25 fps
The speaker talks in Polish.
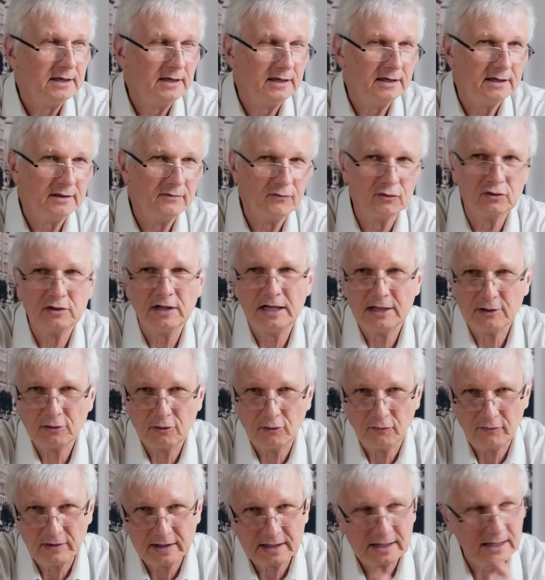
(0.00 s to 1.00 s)
Y,
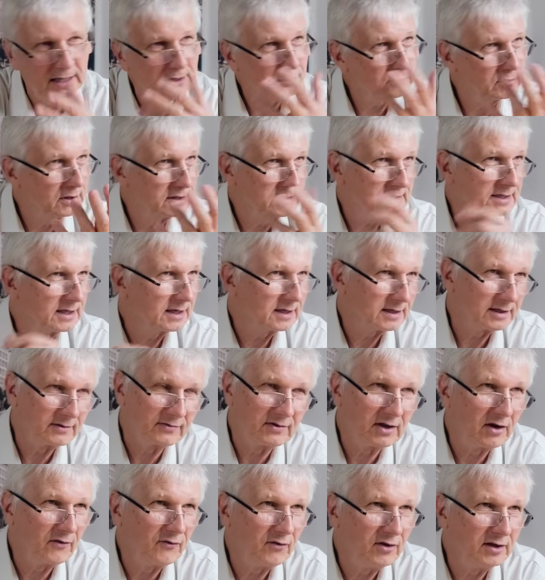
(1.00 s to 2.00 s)
dwutlenku węgla, która jest taka w
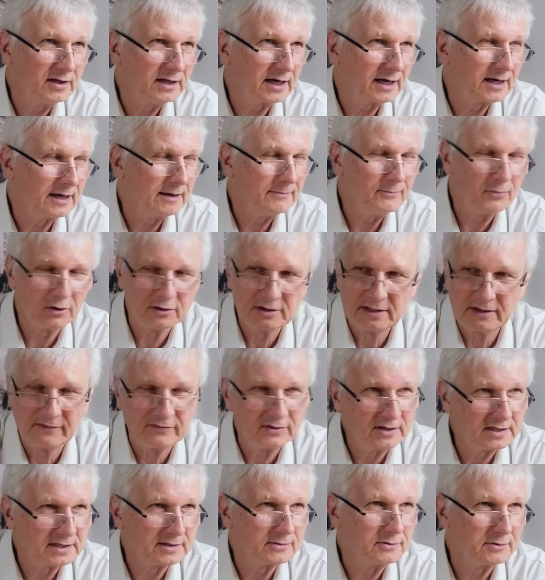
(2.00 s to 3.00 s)
tej chwili taka modna
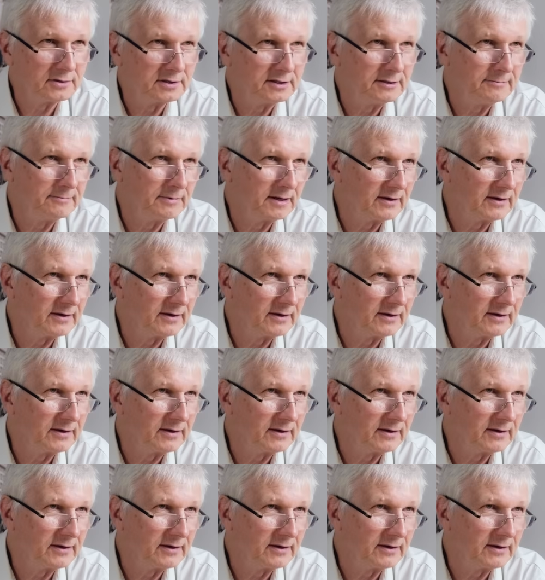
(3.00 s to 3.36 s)
w dyskusji,